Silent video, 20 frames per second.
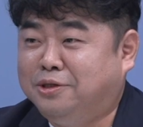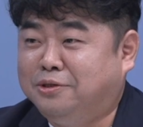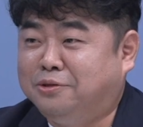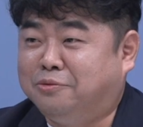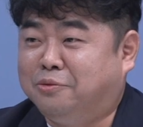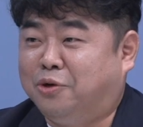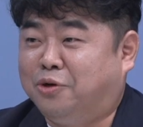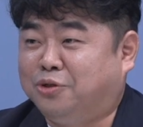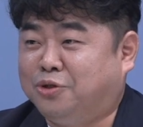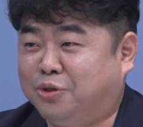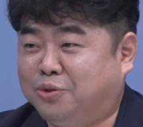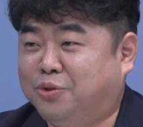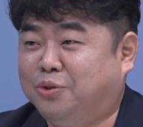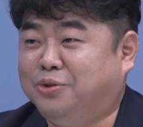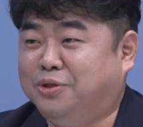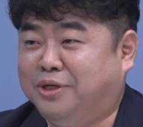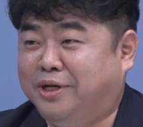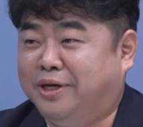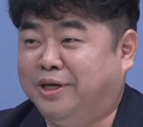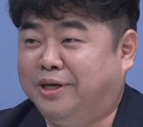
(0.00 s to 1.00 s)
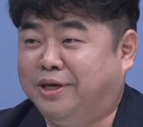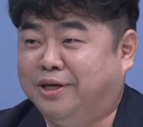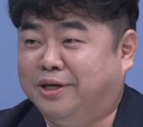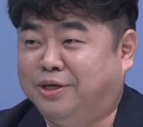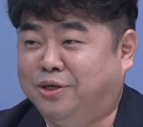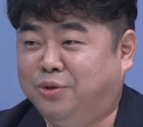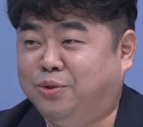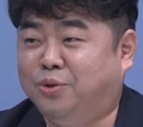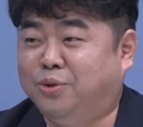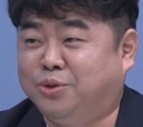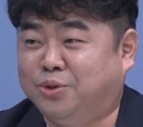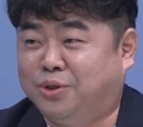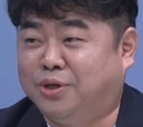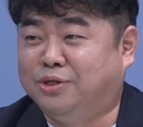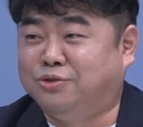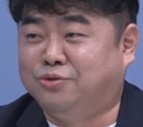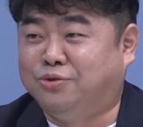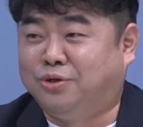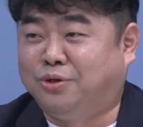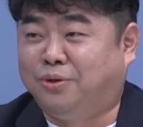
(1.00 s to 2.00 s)
어, 성도들에게 기도 요청할
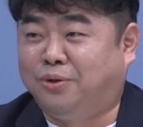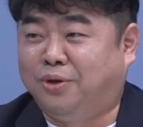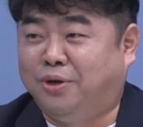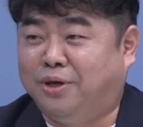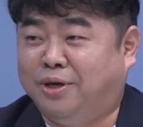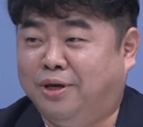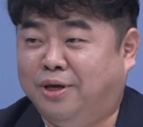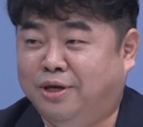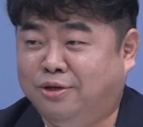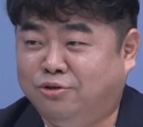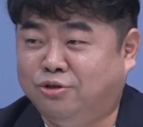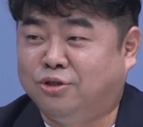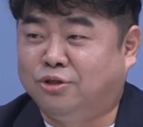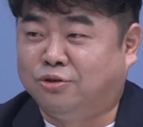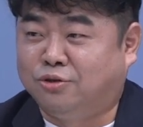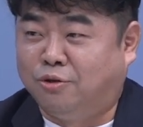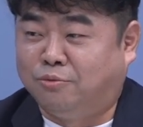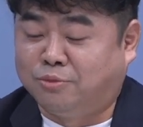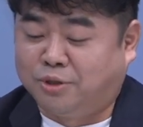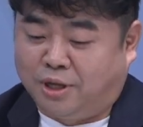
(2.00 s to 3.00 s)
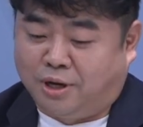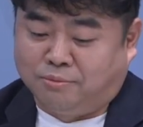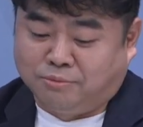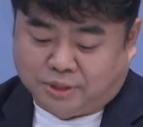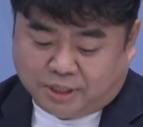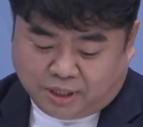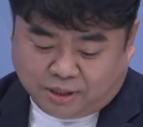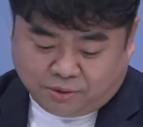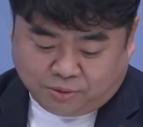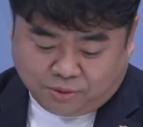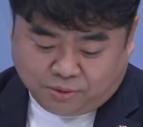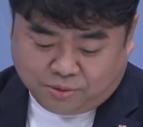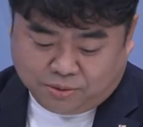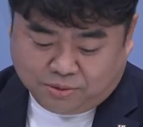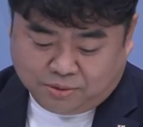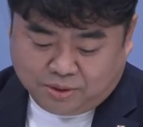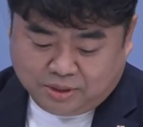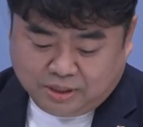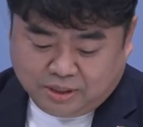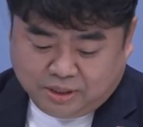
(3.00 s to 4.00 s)
수 있게 음. 해주셔서 너무 감사하고
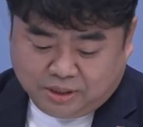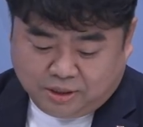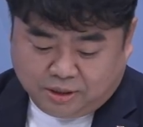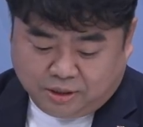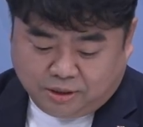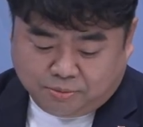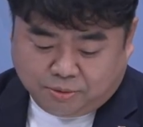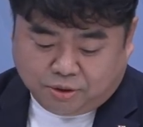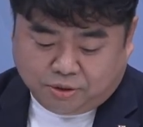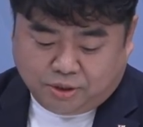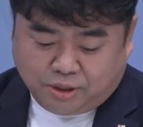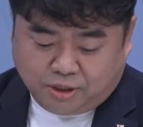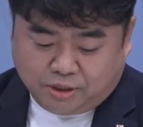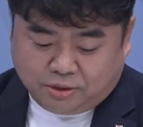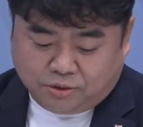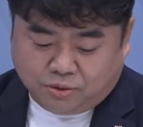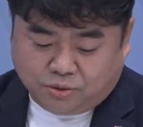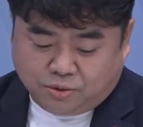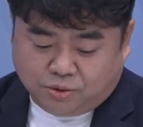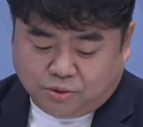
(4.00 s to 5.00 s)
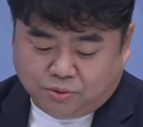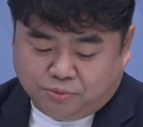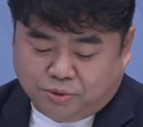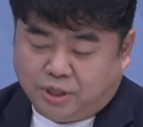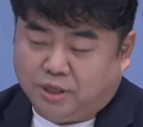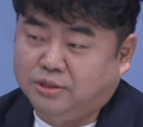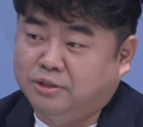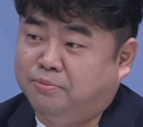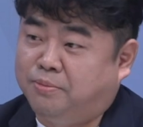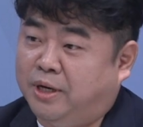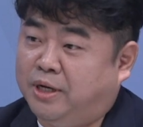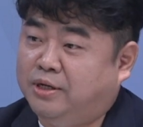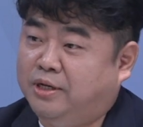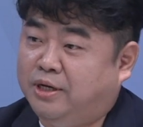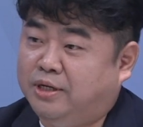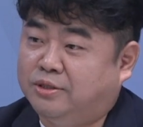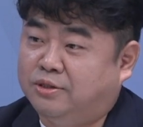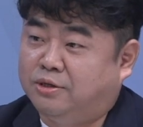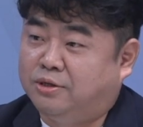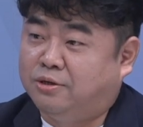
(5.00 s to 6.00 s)
이번에도 프랑스
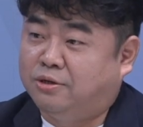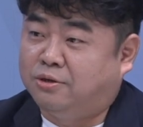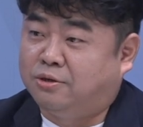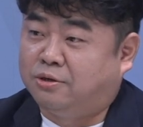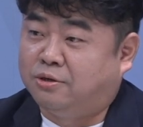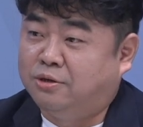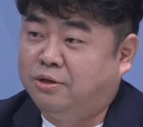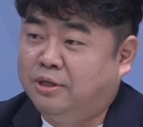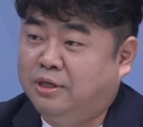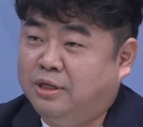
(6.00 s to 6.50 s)
파리에서